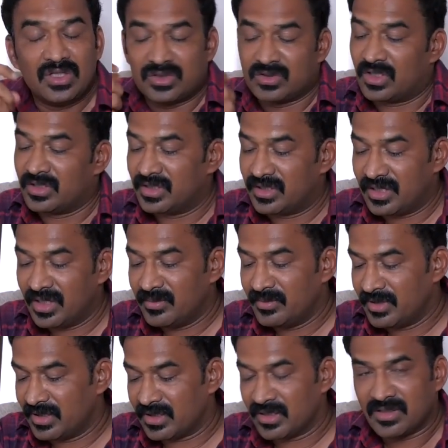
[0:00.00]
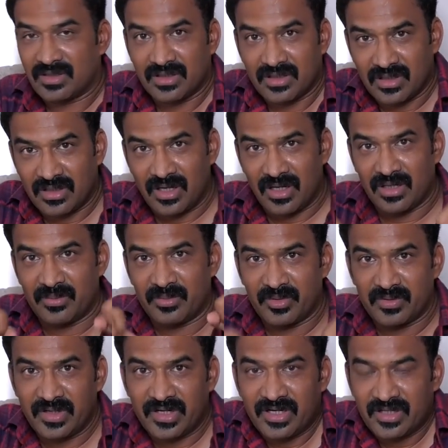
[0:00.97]
ஸோ அந்த டைமில் எனக்கு நான் என்ன
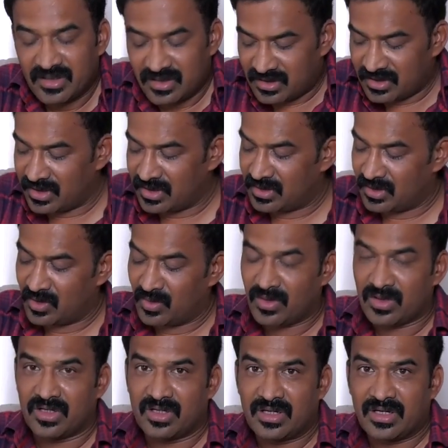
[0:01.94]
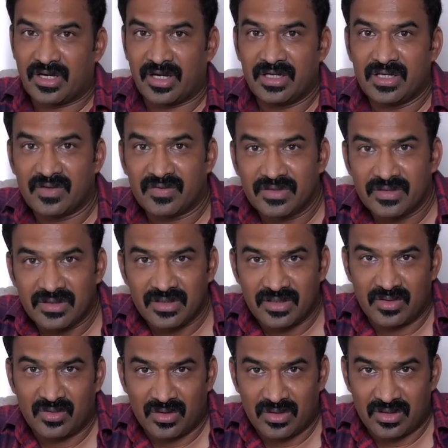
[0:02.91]
பண்ணுவேன் எடுத்துகிட்டு என்னோடய கையை வந்து
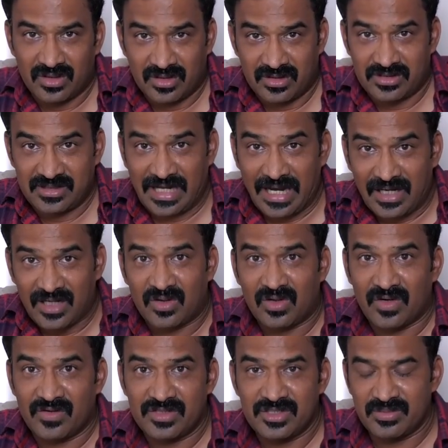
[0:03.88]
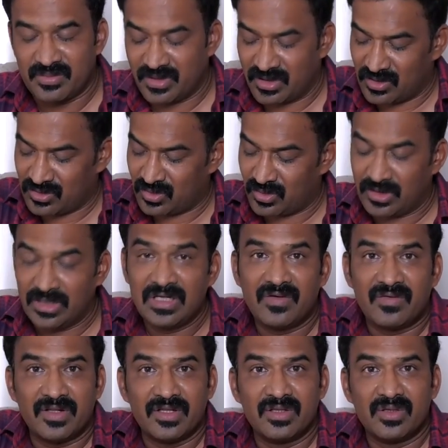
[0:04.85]
என்னோடய ஜாக்கெட்டில் வச்சுப்பேன் ஸோ இங்கே
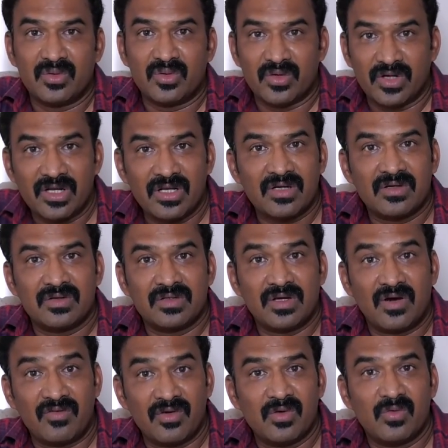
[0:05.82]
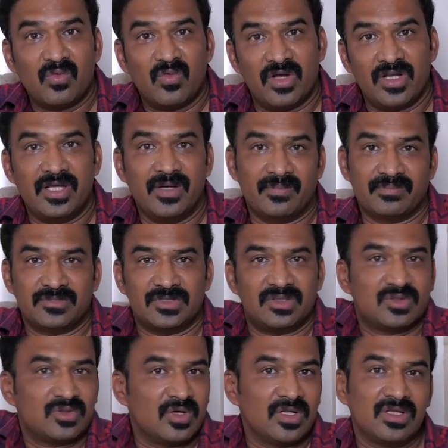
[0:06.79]
வந்து கூட எனக்கு வந்து அவ்வளோ வலி
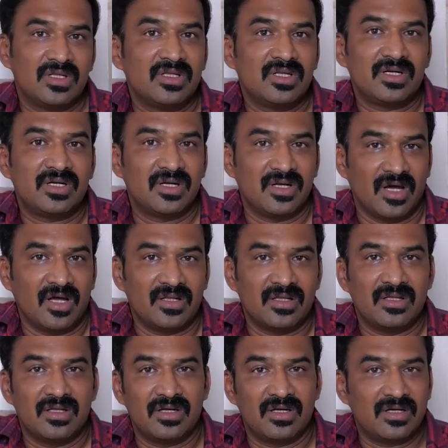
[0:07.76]
ஸோ அந்த அந்த